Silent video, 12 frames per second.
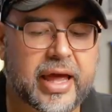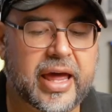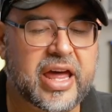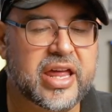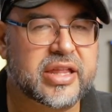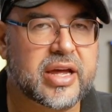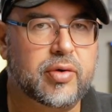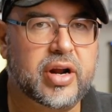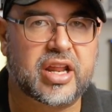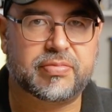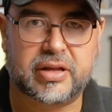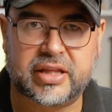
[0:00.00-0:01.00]
qué es cada una
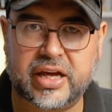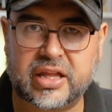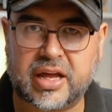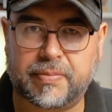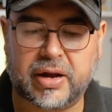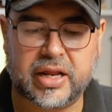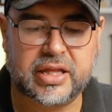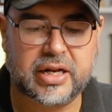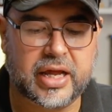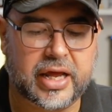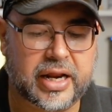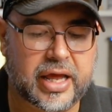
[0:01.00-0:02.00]
de las pantallas que
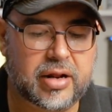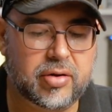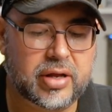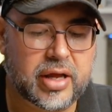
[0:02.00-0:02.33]
aparecen en él